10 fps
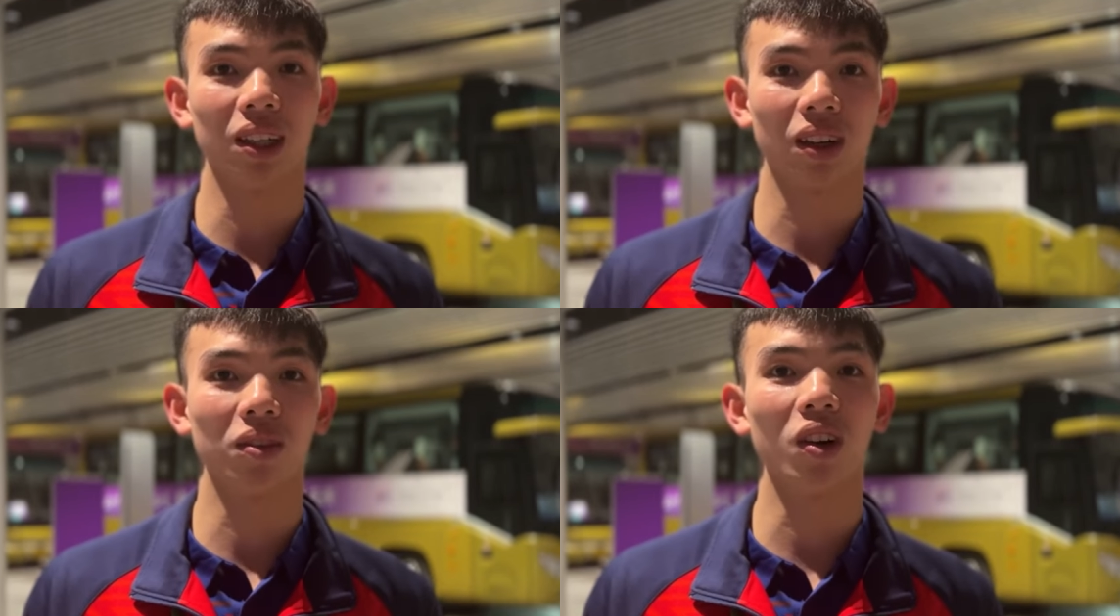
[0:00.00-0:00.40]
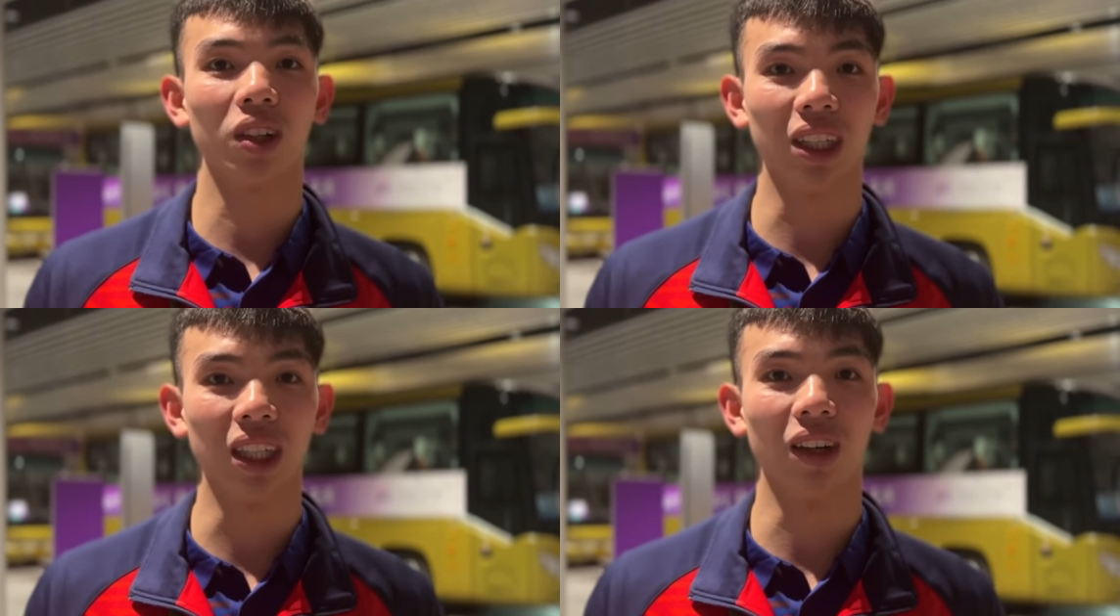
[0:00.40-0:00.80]
không
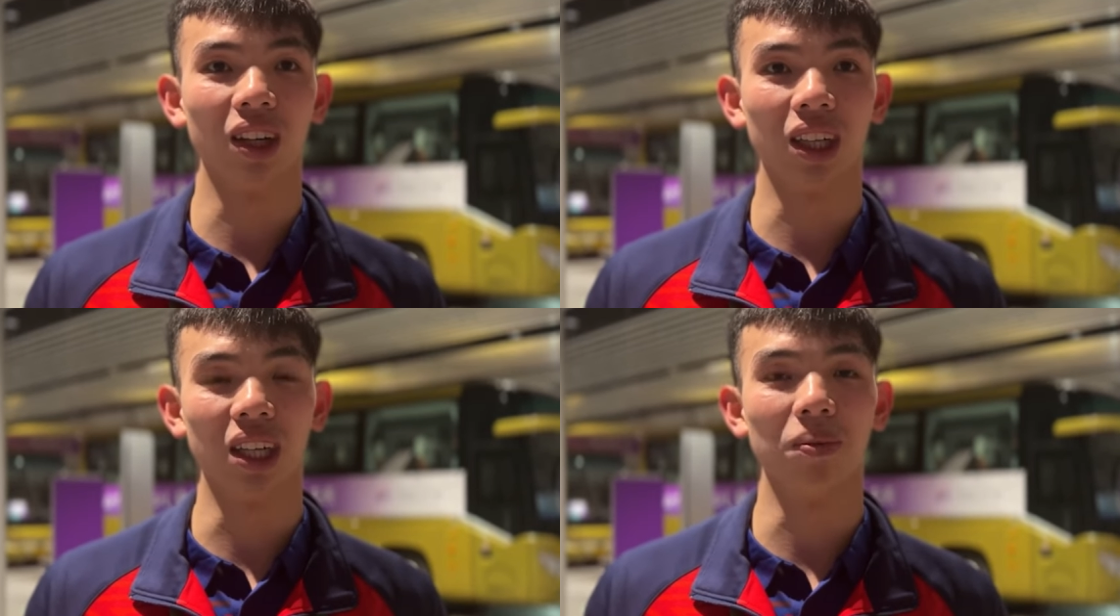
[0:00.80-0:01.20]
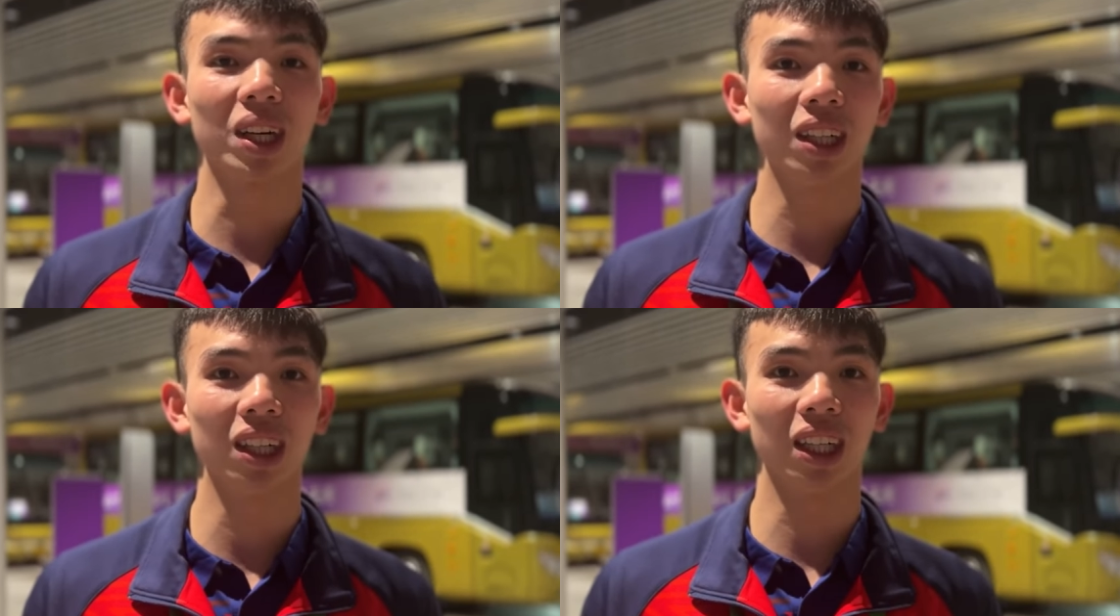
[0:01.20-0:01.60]
còn gì gọi là để
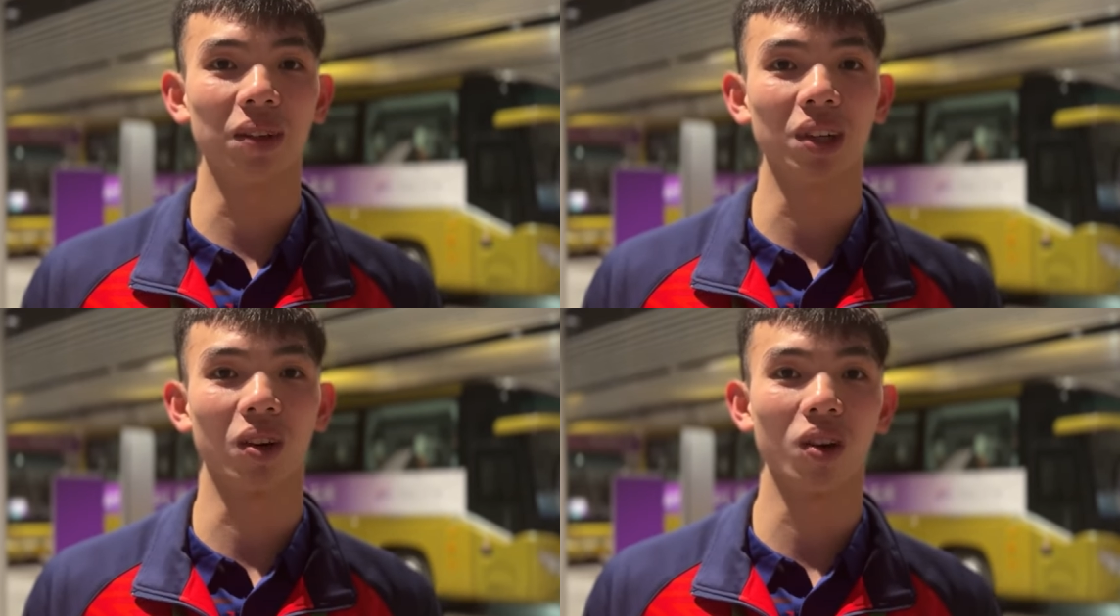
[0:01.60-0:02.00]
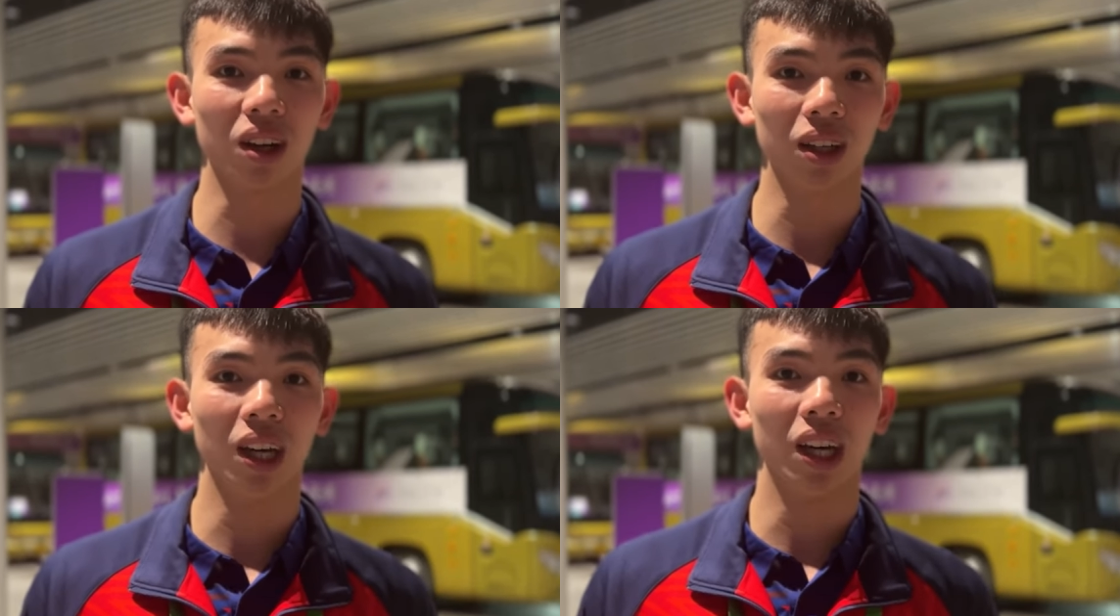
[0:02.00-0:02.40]
mất nữa nên em phải cố
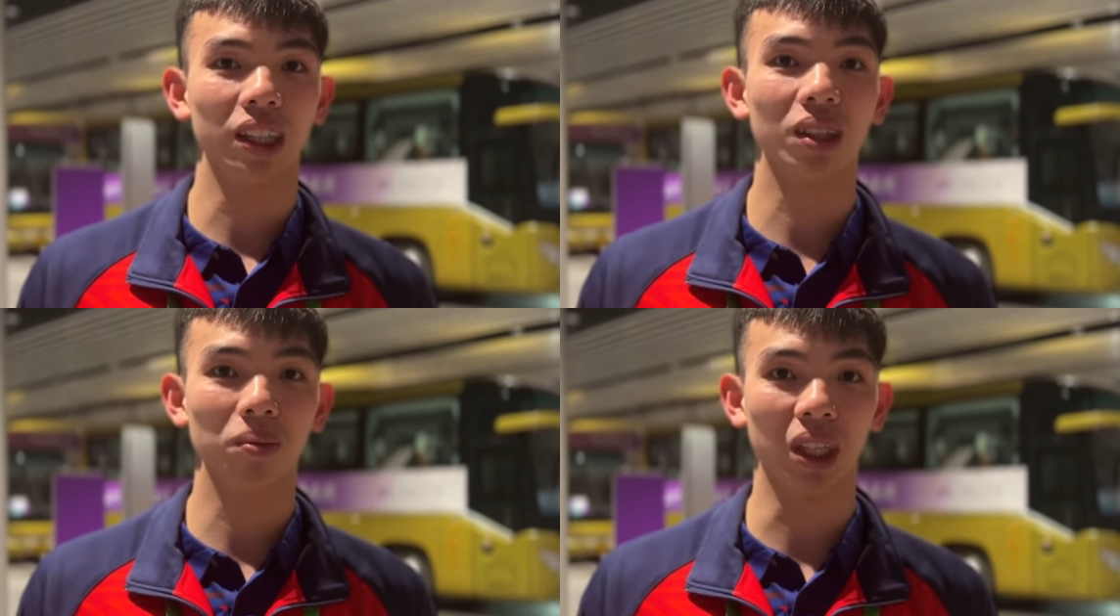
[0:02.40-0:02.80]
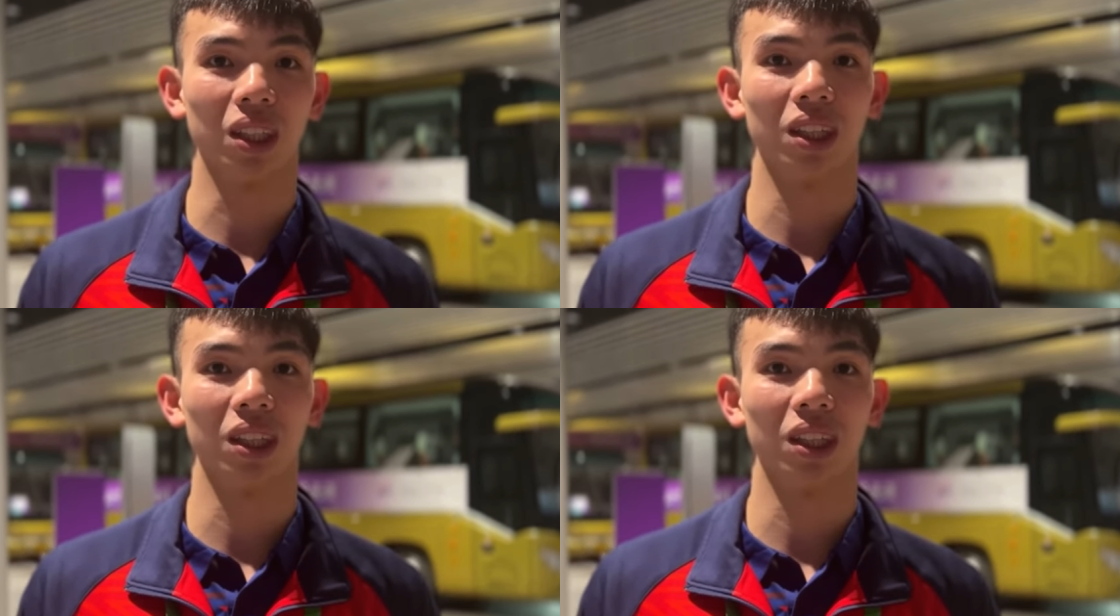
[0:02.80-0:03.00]
gắng hết sức mình